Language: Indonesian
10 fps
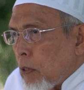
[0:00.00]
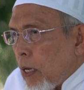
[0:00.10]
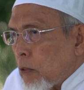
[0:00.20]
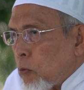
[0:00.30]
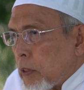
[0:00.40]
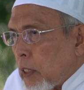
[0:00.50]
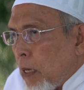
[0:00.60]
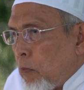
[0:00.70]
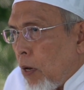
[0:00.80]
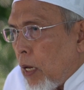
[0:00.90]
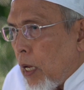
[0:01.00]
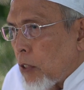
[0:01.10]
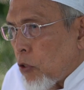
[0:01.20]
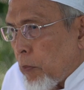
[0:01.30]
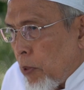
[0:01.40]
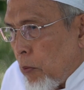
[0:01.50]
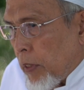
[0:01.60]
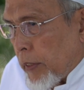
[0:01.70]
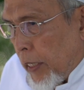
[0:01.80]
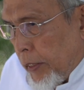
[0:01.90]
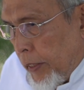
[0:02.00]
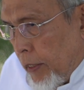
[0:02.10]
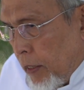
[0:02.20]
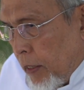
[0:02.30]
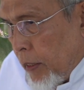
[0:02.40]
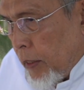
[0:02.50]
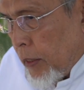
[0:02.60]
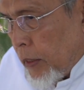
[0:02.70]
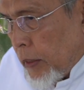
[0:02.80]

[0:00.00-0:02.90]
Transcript: Wassalatu wassalamu ala asrafil mursalin